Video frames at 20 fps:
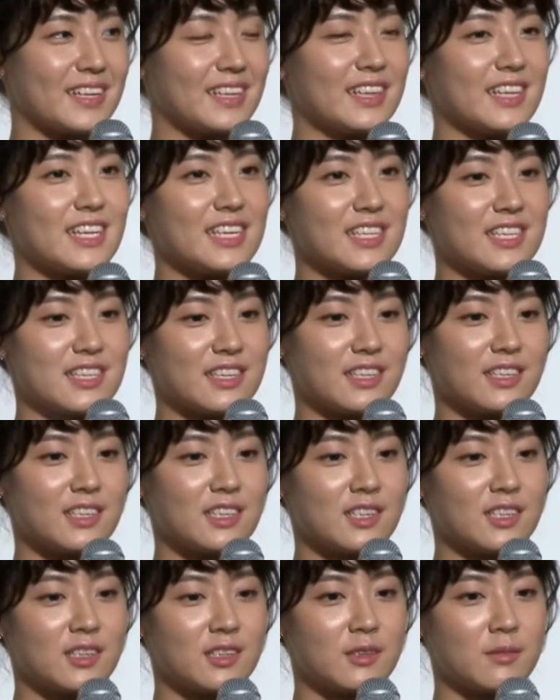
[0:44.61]
근데
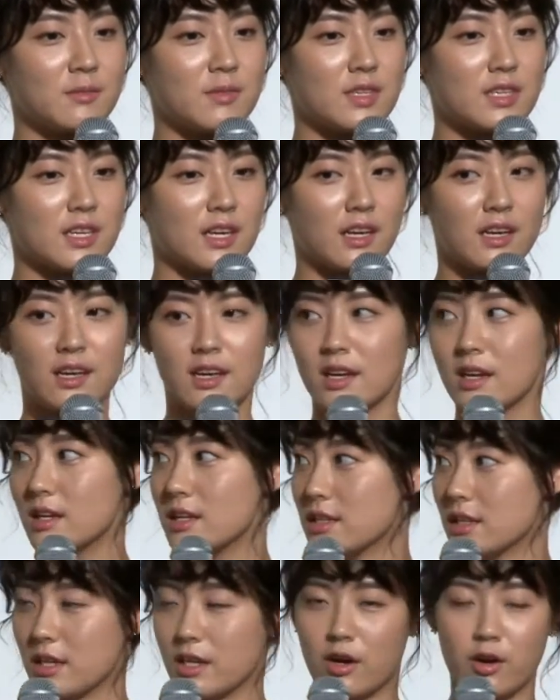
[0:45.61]
지금 이제,
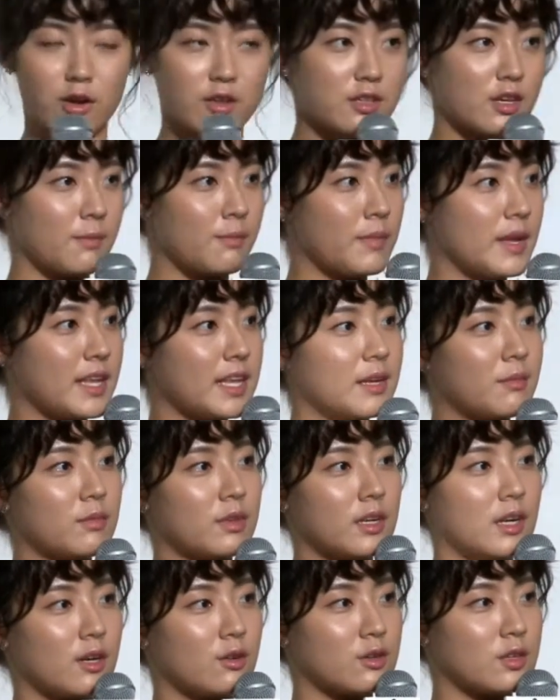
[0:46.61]
이제 여러
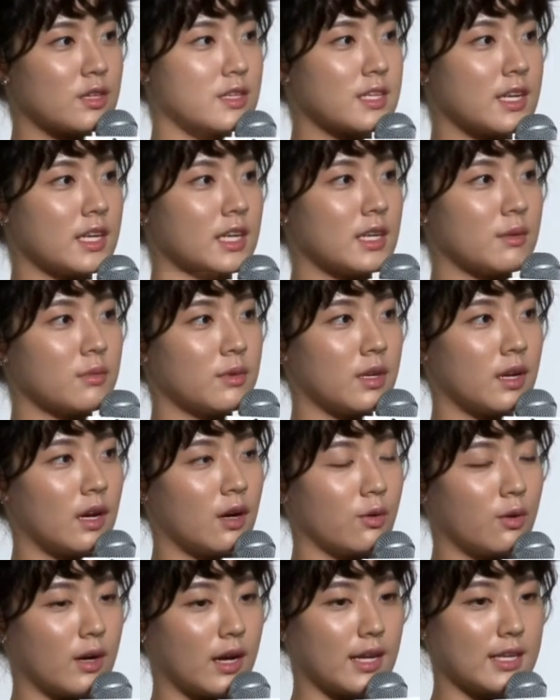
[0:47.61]
선배님들하고
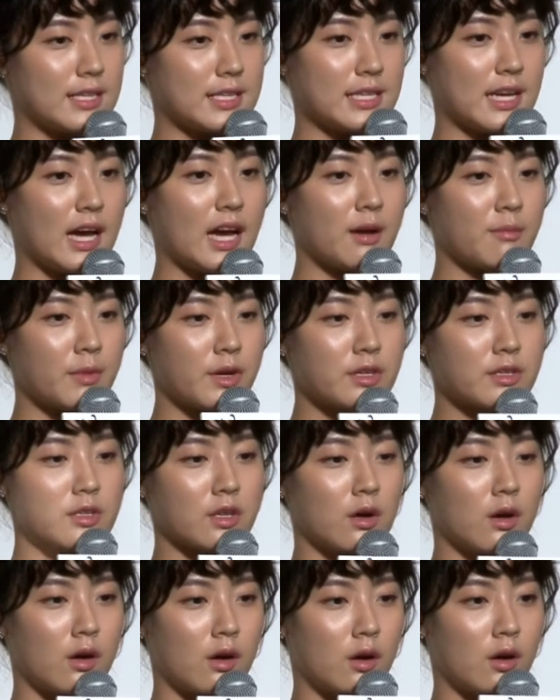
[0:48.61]
선생님들하고 같이
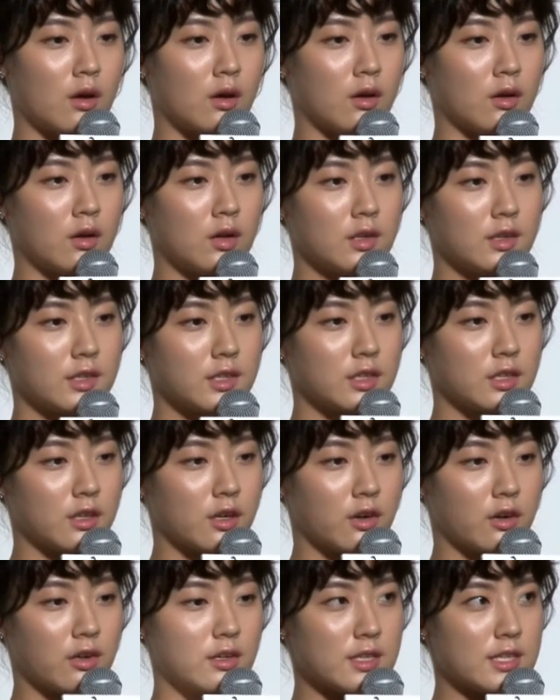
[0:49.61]
하면서
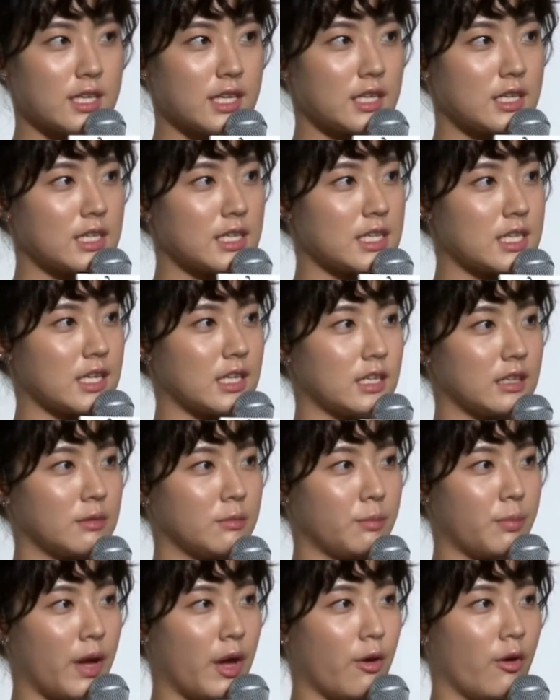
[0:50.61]
그런 걸
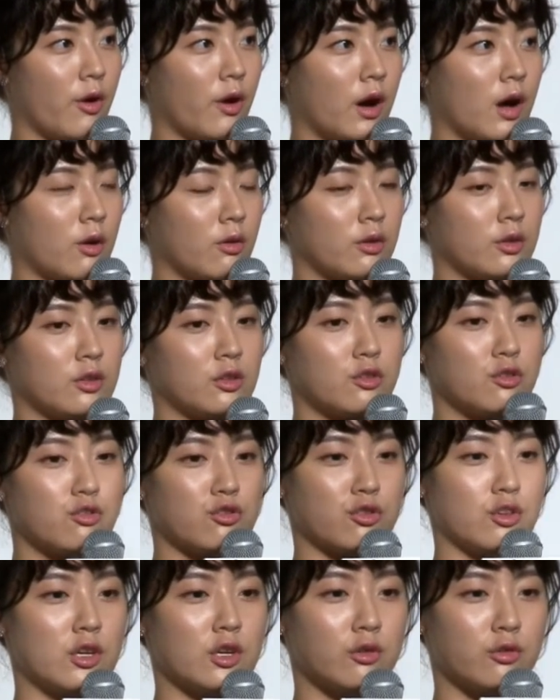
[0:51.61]
차근차근 배워가고 있는
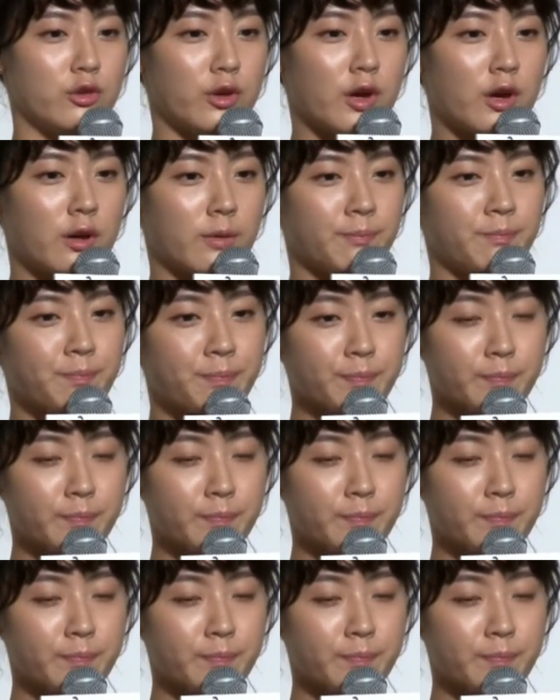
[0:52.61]
중이고요.